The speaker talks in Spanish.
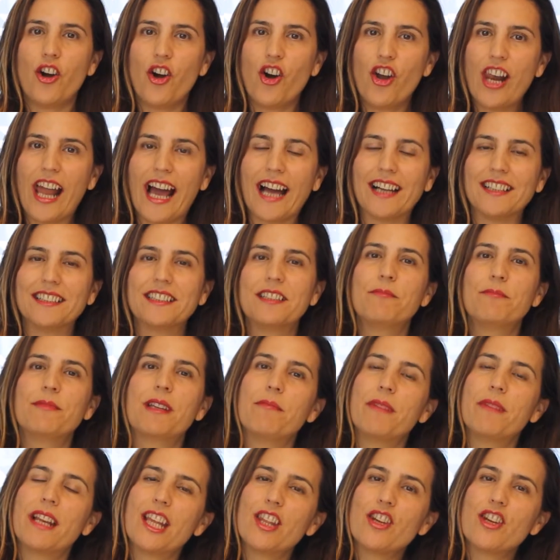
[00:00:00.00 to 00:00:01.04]
Hola,
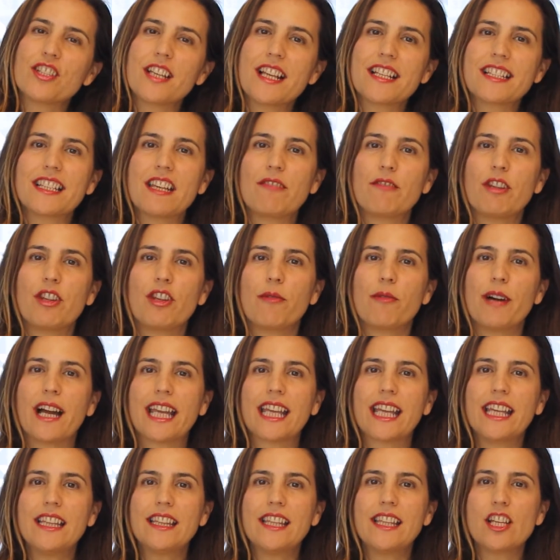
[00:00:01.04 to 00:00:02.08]
bienvenidos a este vídeo
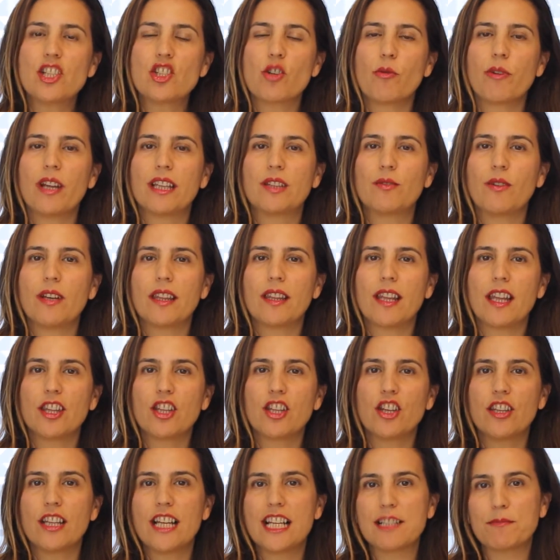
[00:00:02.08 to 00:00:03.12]
Bank Inter sobre
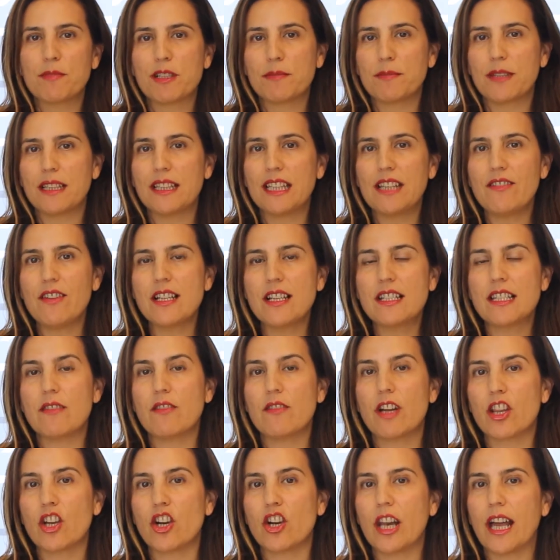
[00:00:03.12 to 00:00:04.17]
actualización de las perspectivas de
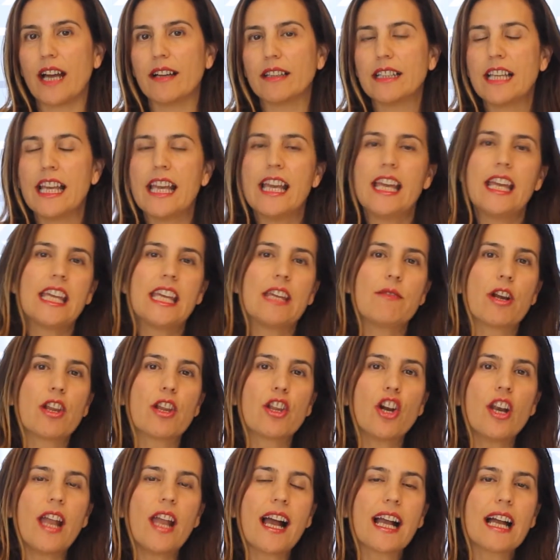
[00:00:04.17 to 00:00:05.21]
Iberdrola.
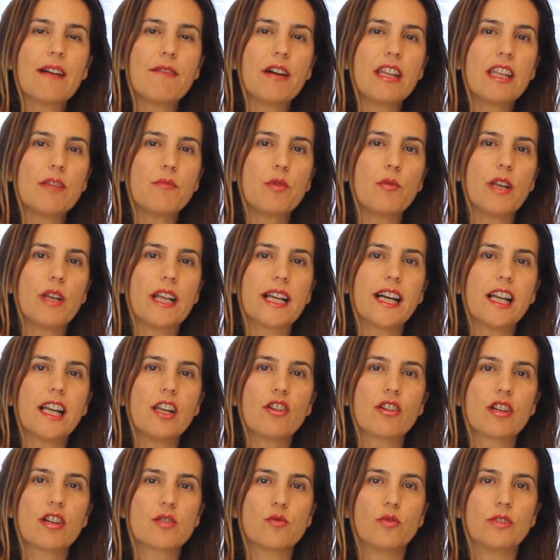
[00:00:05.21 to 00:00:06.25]
Iberdrola acaba de publicar
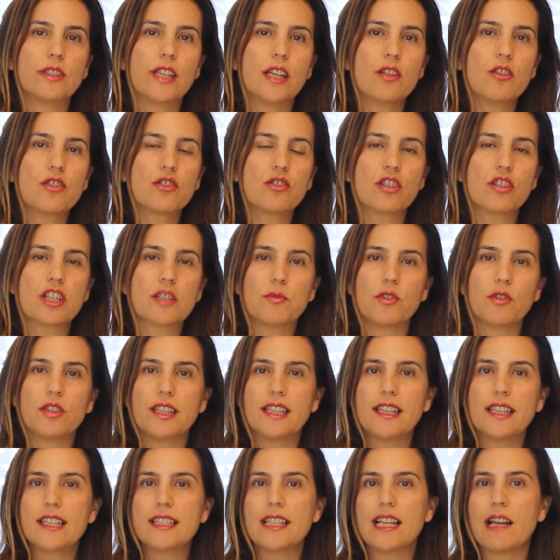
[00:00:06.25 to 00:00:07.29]
los resultados
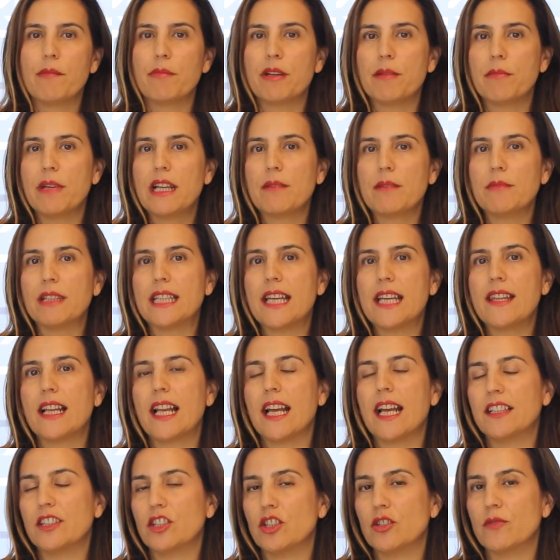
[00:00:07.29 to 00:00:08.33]
correspondientes a la primera mitad del
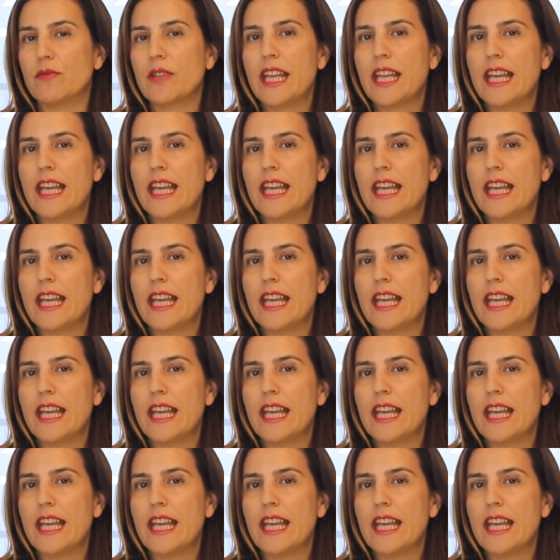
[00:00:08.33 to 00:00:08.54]
año